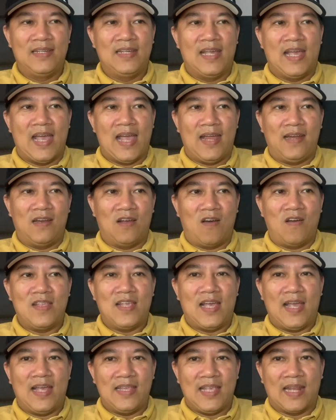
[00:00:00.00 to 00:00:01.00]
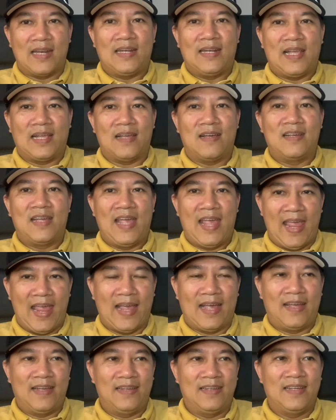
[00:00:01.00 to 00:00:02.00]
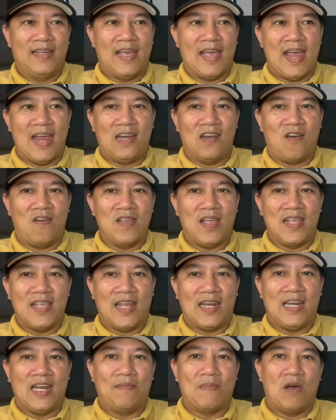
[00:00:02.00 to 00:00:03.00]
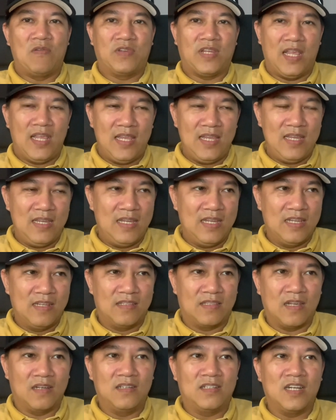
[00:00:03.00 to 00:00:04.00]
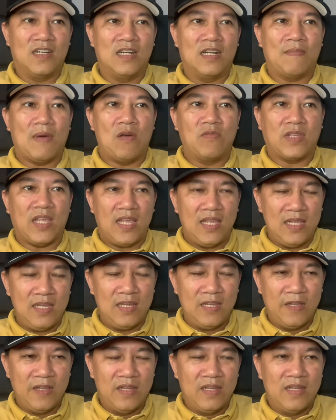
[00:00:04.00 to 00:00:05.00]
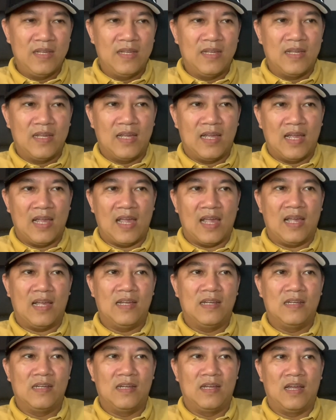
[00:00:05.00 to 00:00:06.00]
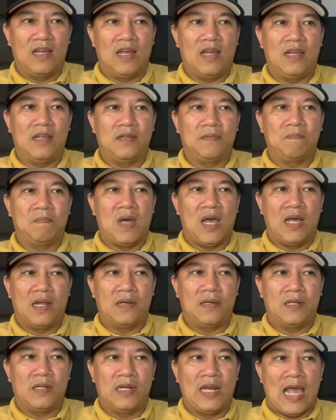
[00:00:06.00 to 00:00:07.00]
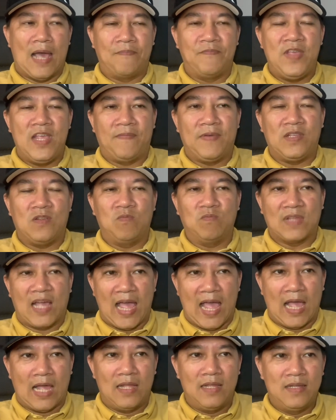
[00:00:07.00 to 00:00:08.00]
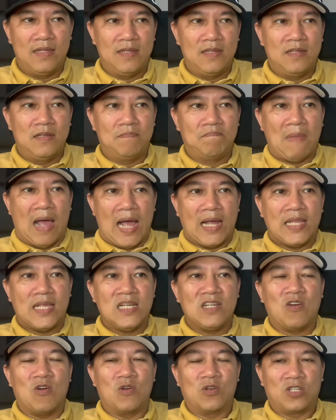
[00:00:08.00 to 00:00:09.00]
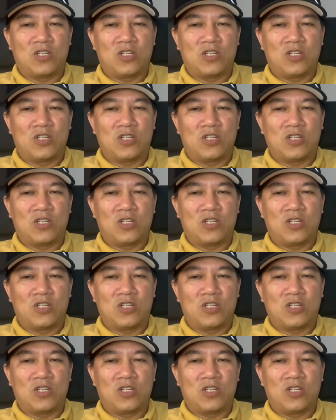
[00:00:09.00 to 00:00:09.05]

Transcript: ai đó giả danh là ngân hàng ai đó giả danh là báo chí tự xưng là báo chí ha à, mà làm việc với chúng ta bằng những con